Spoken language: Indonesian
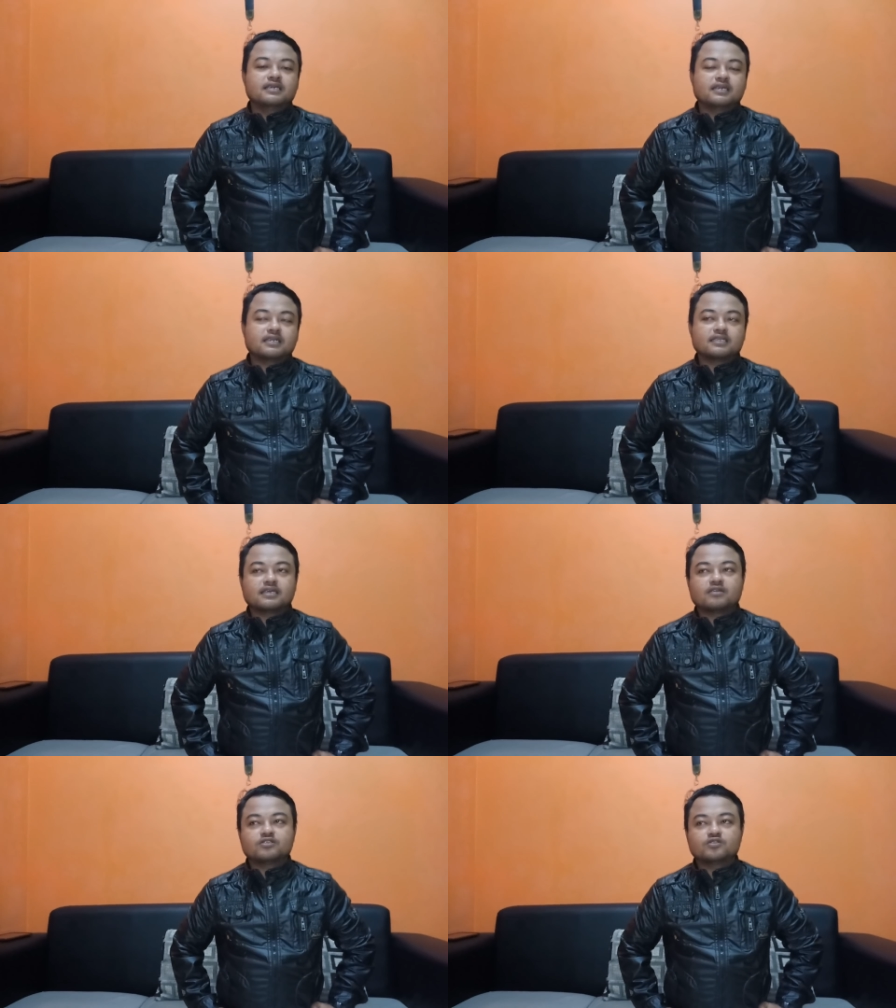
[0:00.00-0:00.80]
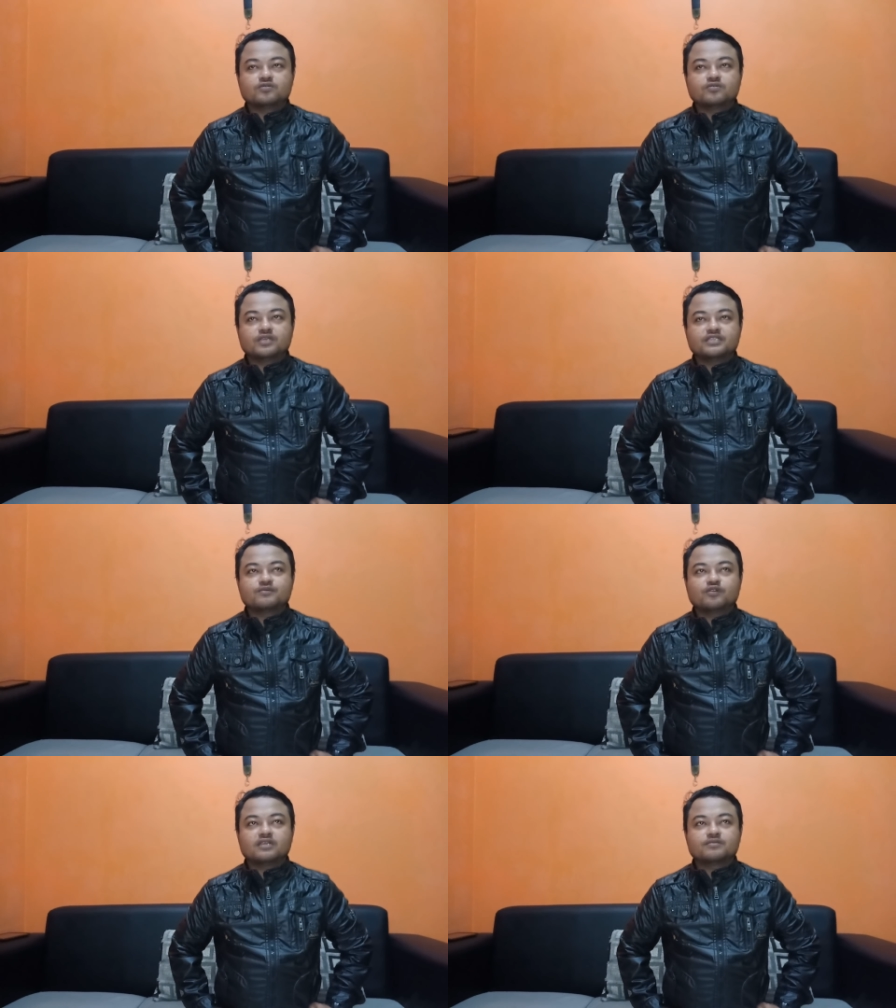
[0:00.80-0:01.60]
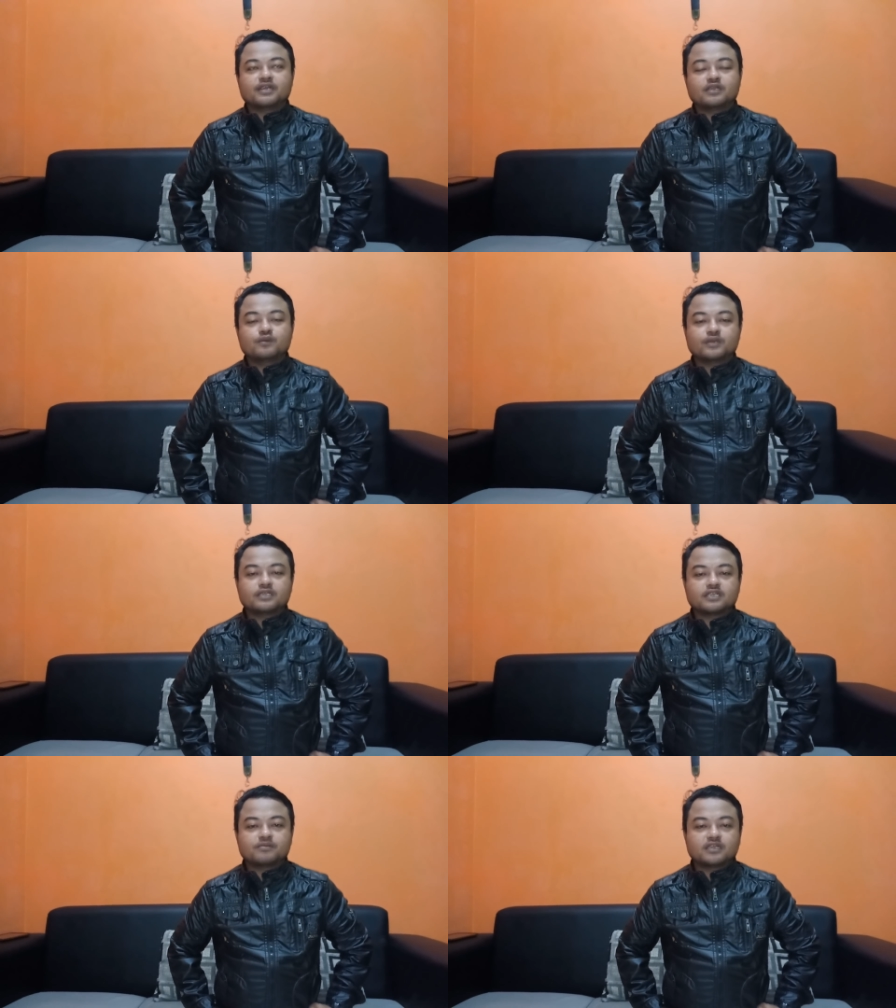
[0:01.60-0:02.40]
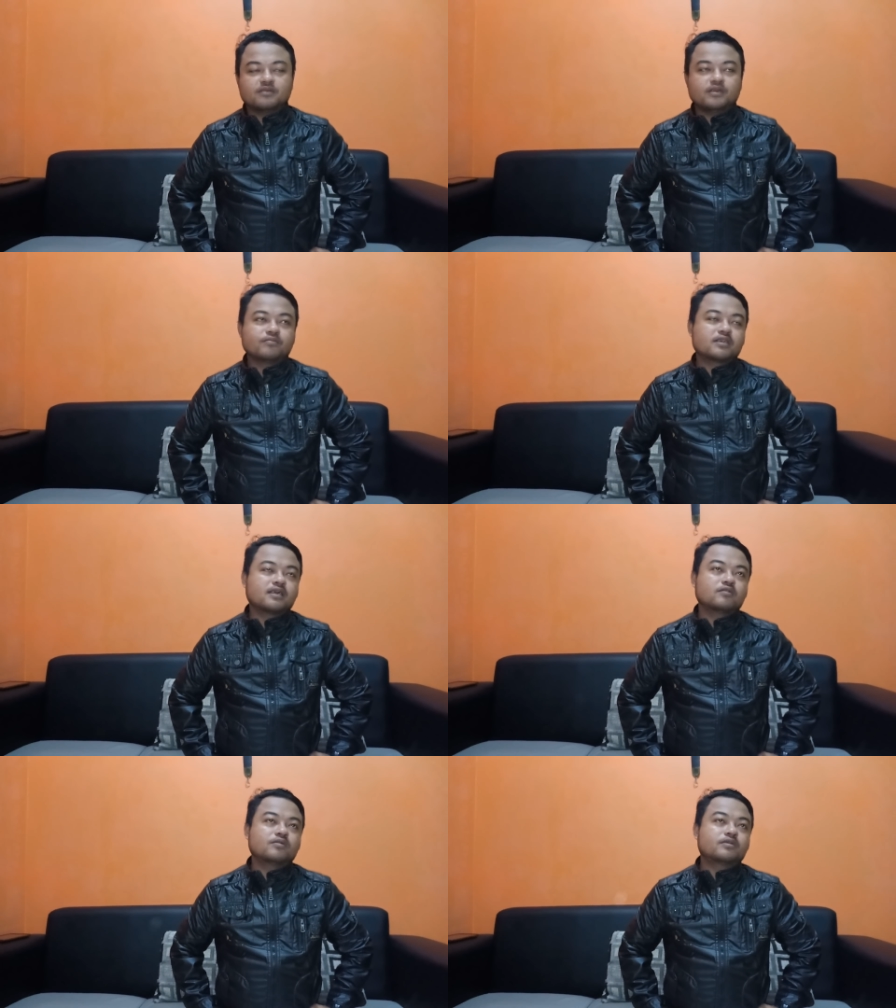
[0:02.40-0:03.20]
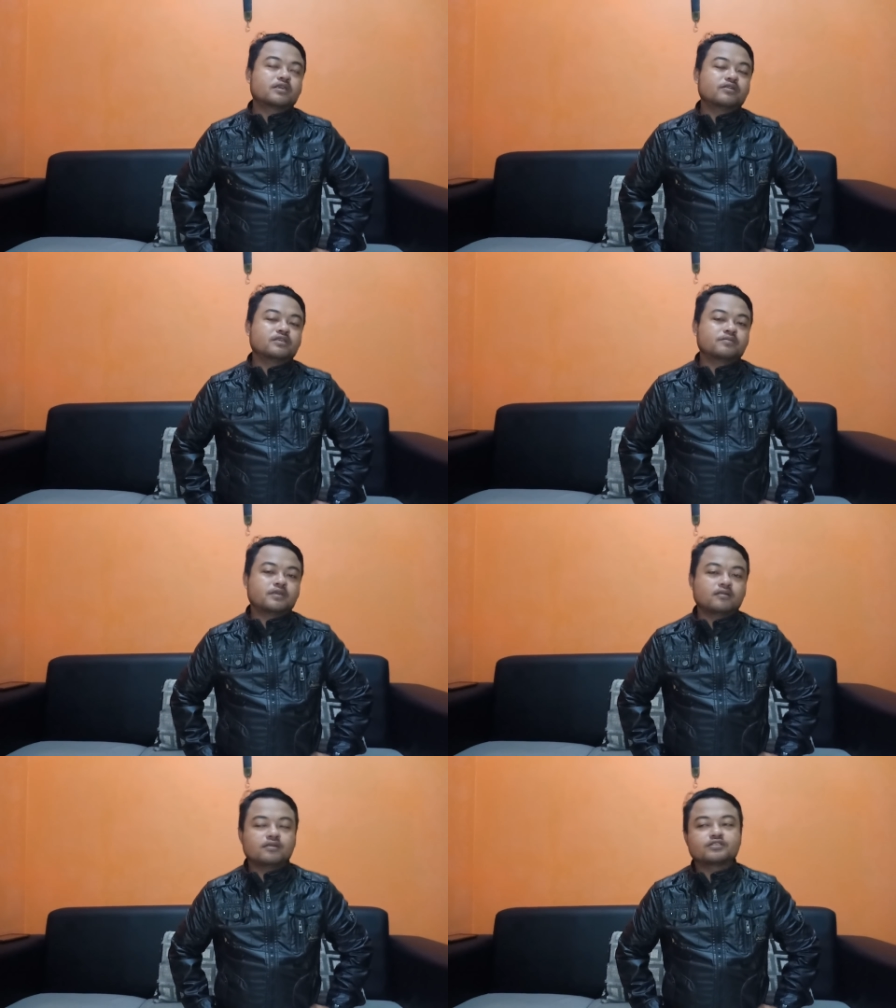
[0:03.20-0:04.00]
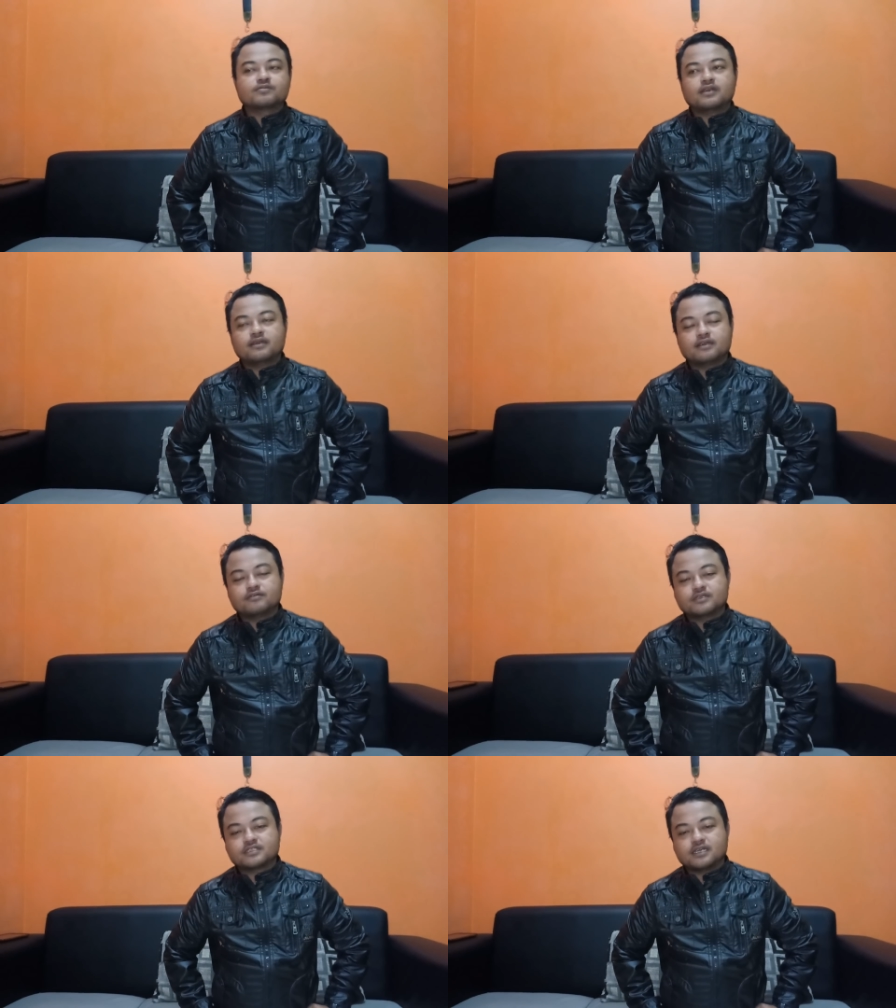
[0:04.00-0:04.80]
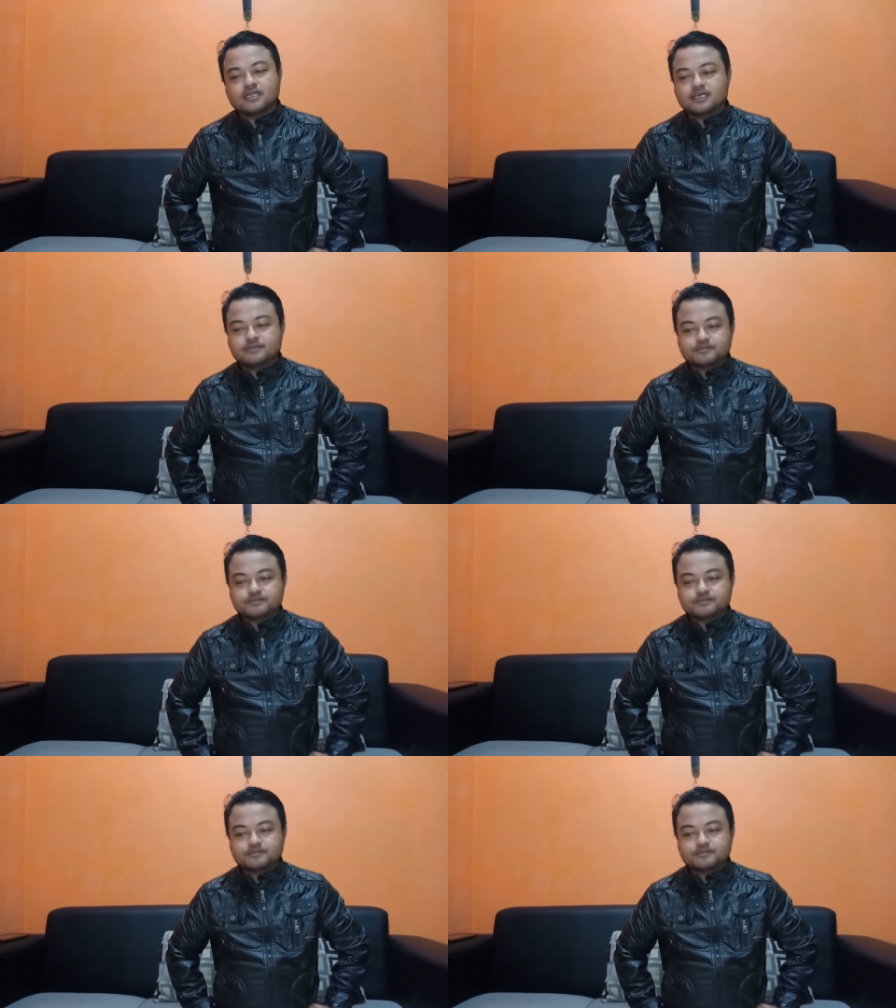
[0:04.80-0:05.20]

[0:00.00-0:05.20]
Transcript: yang kita harus syukuri semoga semakin membuat kita beriman, bertakwa, bertawih kepada Allah Subhanahu wa taala.